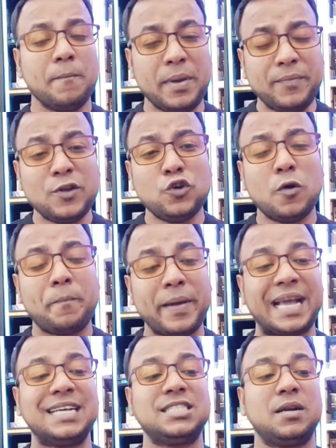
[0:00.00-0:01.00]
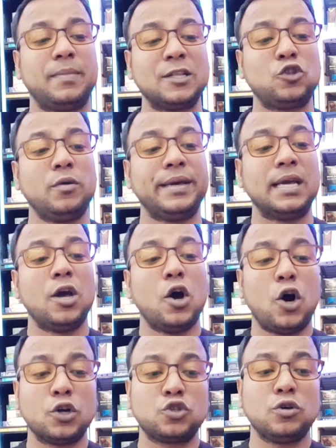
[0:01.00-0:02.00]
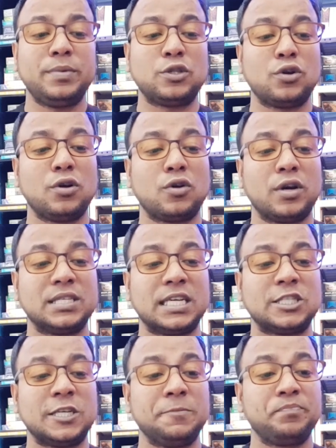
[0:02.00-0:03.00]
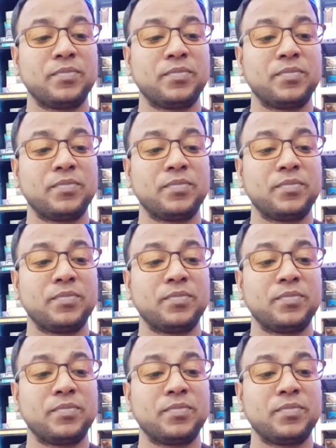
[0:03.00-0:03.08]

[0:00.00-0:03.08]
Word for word: বিভিন্ন প্যাকেজের মাধ্যমে অর্থ বিতরণ করে যাচ্ছে